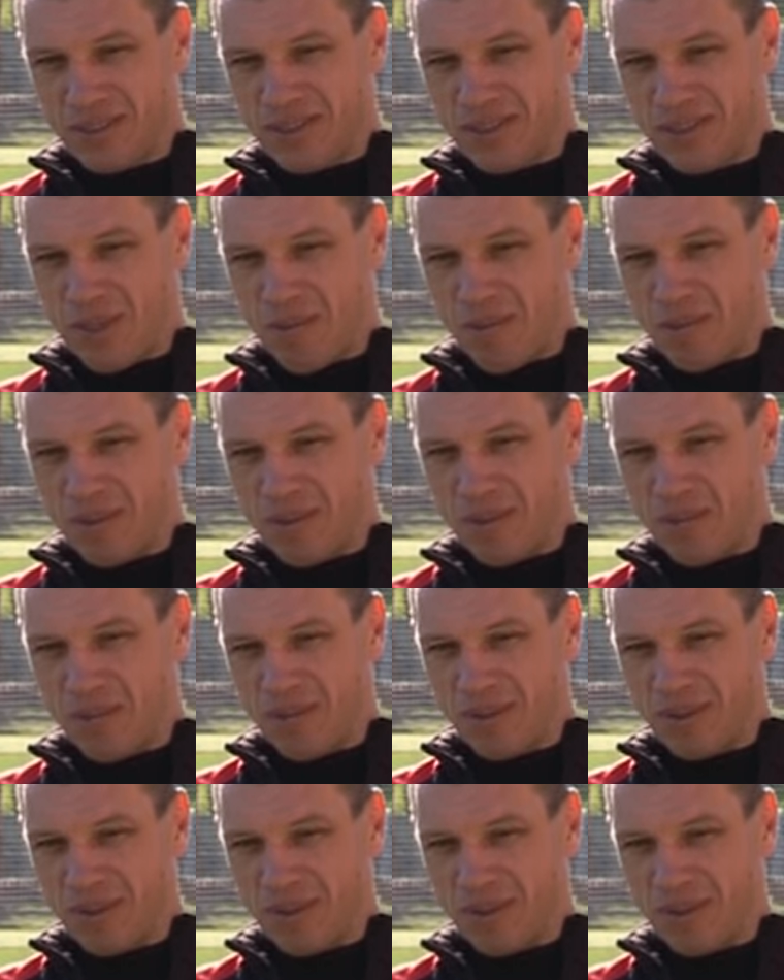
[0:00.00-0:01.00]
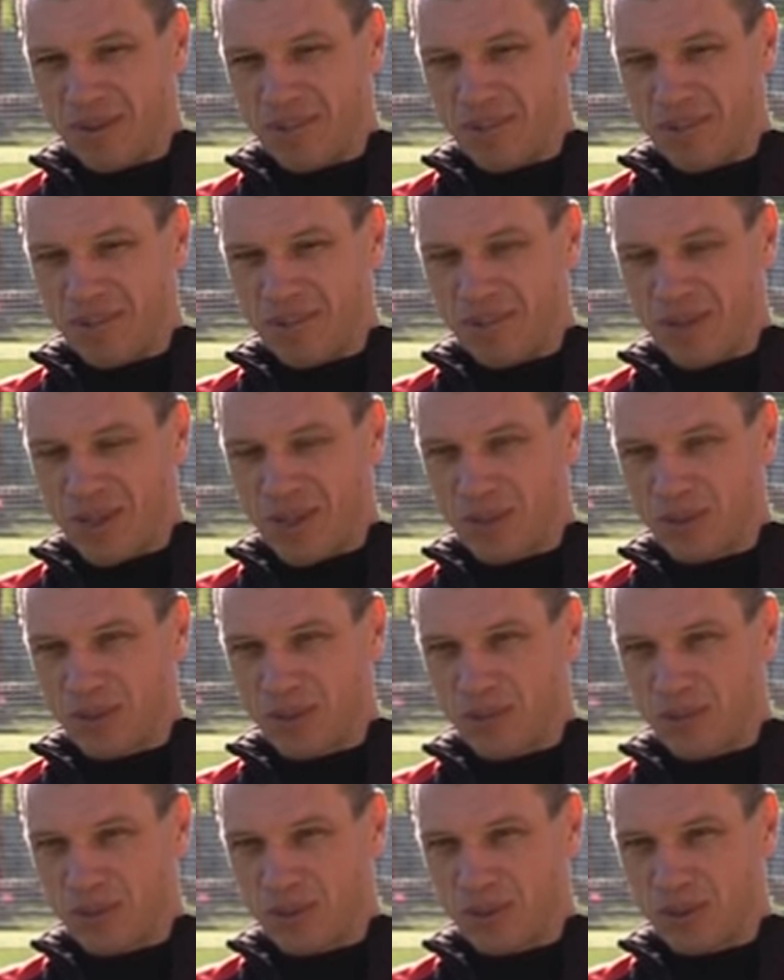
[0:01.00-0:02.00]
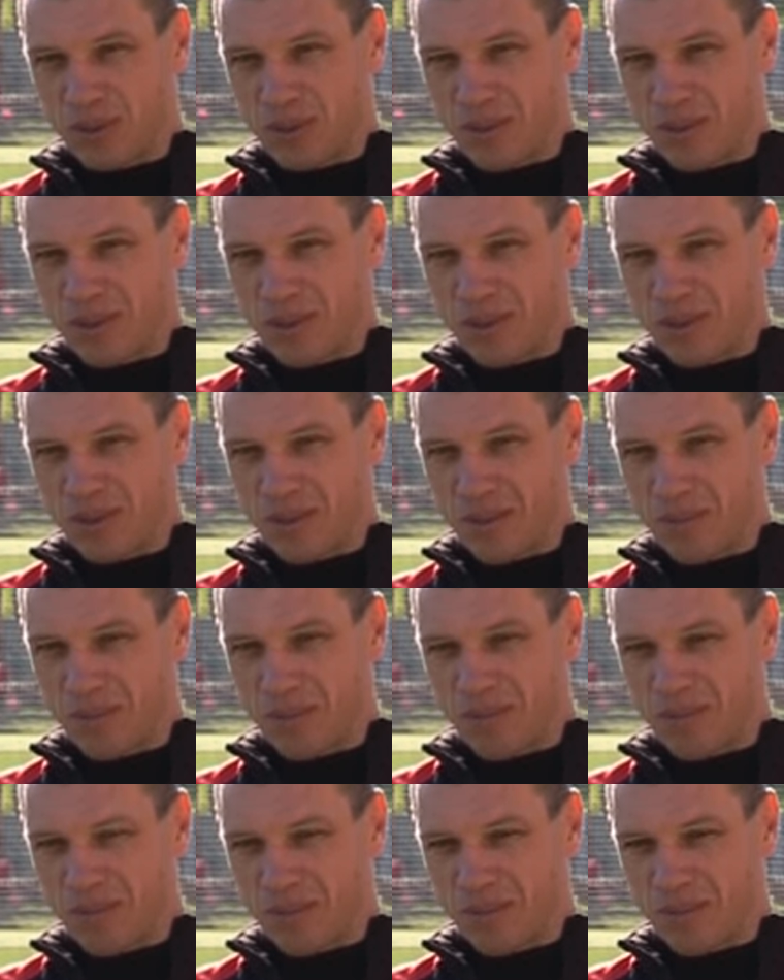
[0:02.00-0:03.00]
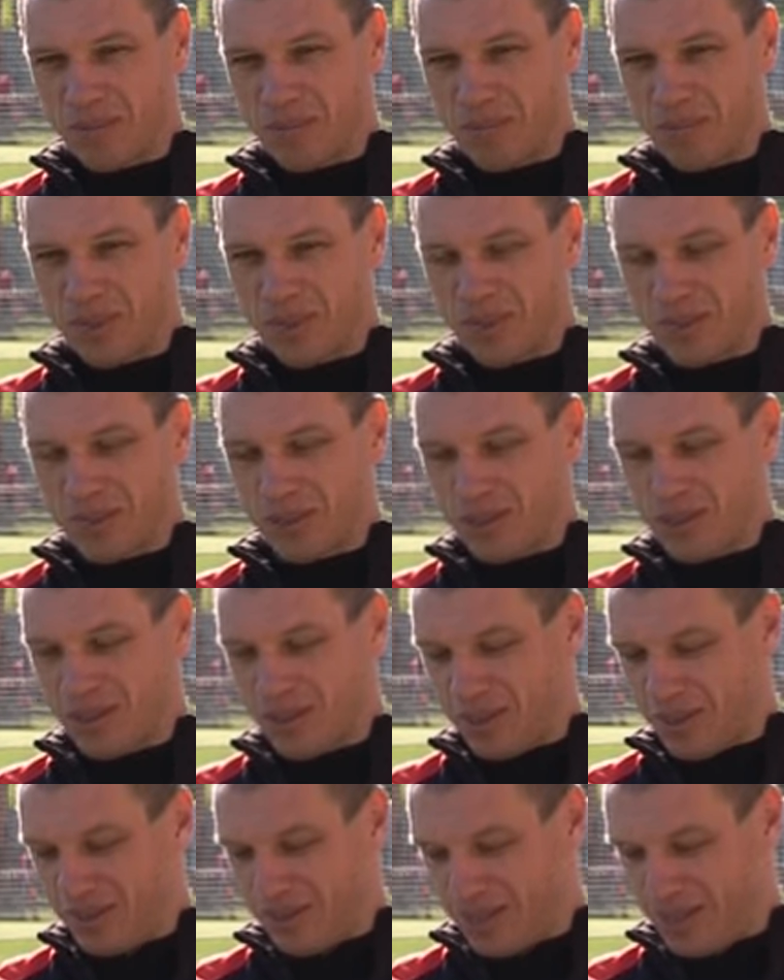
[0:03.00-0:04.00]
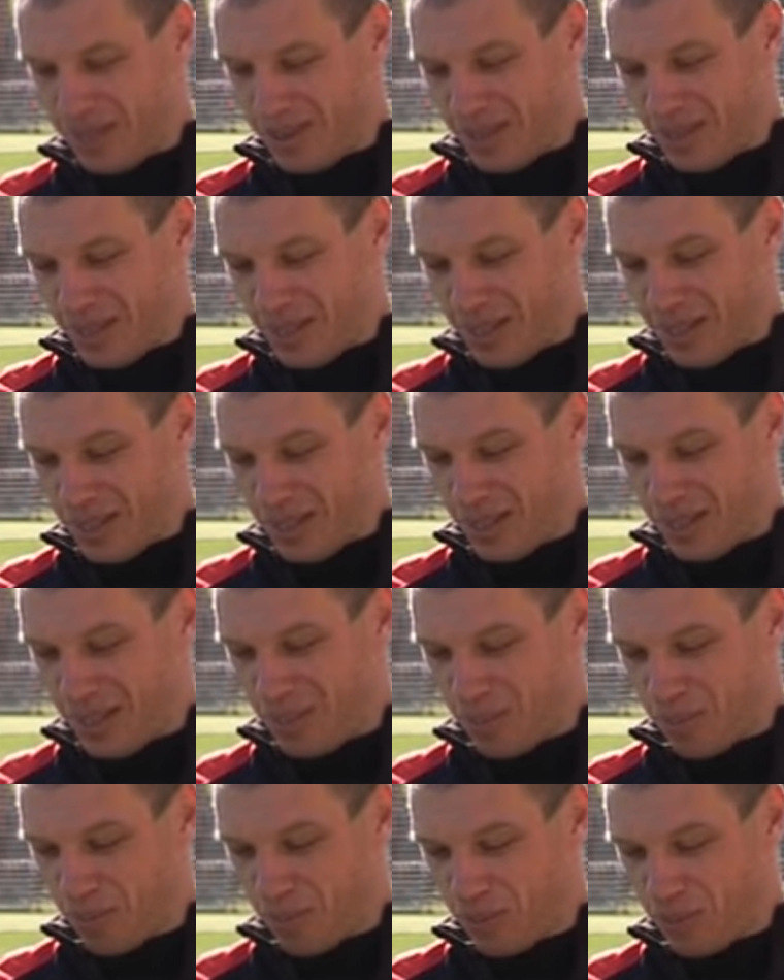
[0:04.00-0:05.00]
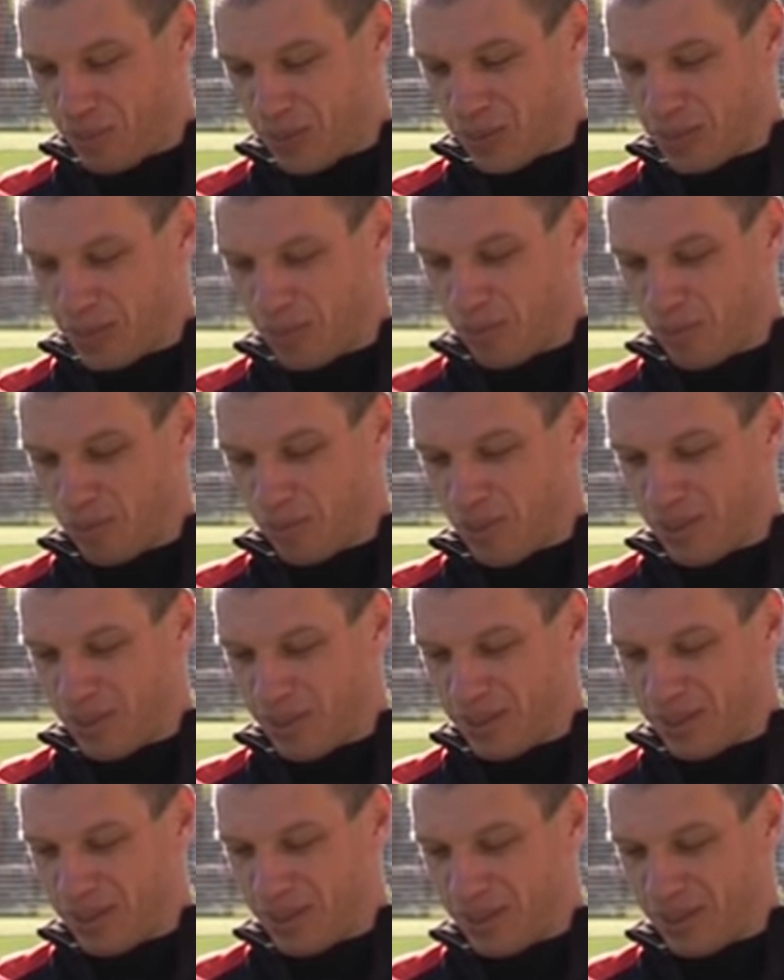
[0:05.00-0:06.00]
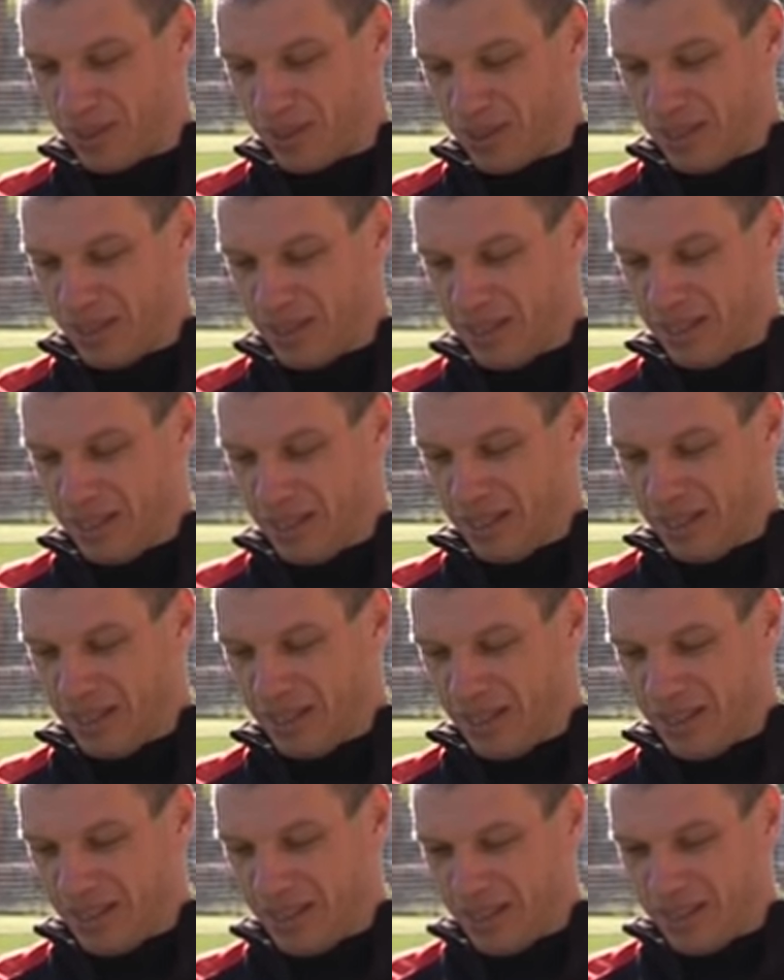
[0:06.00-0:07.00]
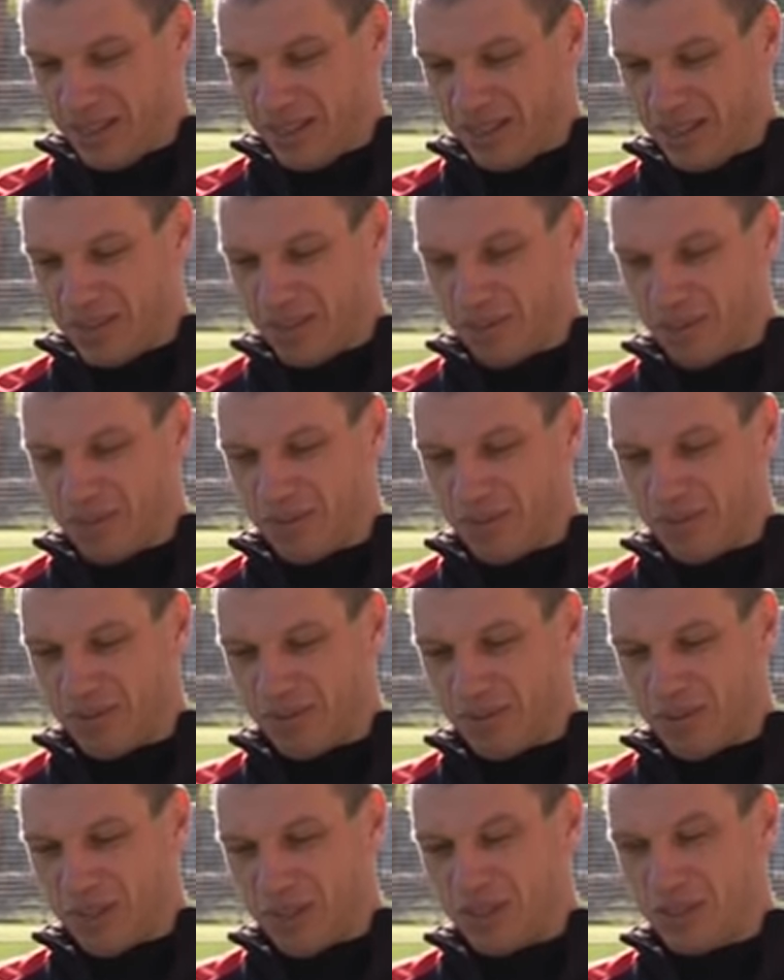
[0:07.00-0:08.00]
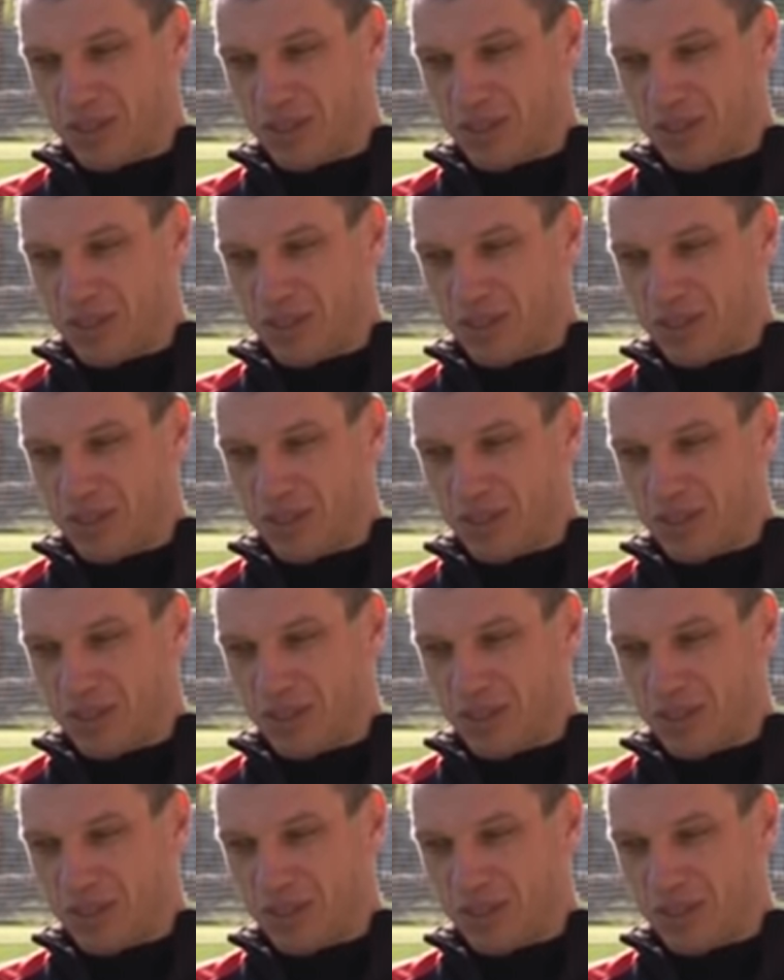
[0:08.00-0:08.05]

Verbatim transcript: самого младшего возраста, да, с самого практически с рождения, да, потому что отец футболист и как бы вся